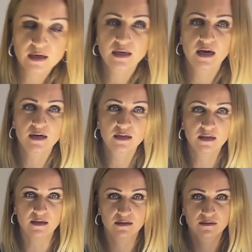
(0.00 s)

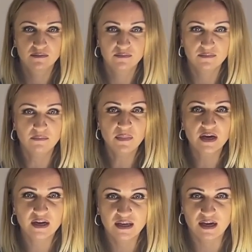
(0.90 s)
яркий,
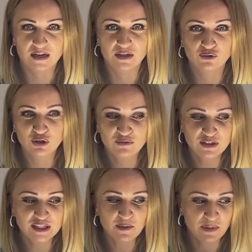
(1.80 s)
мега яркий, он
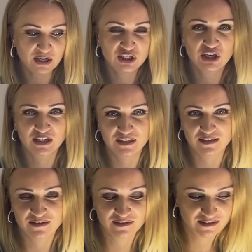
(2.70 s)
действительно
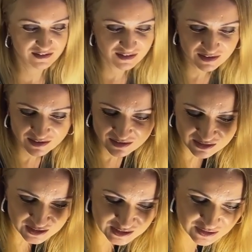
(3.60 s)
прожектор.
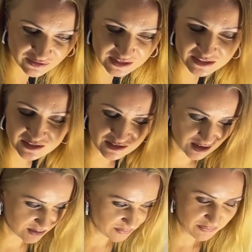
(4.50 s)
Светит
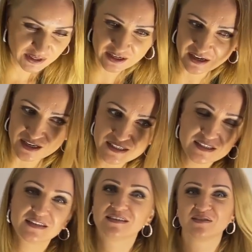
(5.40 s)

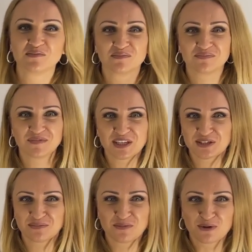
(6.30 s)
прекрасно,
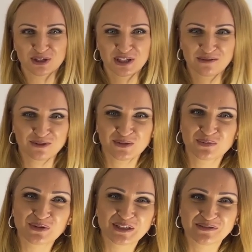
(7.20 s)
даже можно его
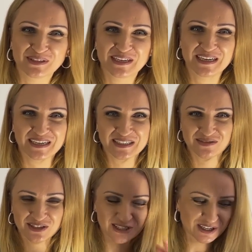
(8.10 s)
использовать для
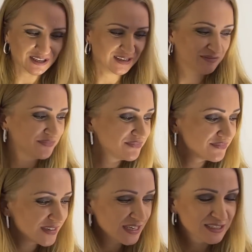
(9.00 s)
освещения,
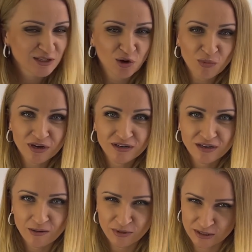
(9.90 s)
для съемок
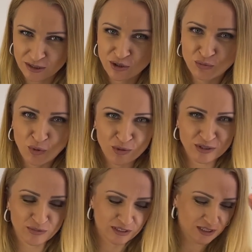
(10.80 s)
определенным
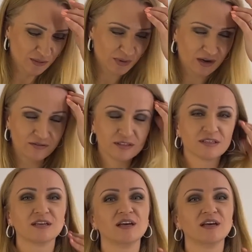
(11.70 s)
образом, если направить.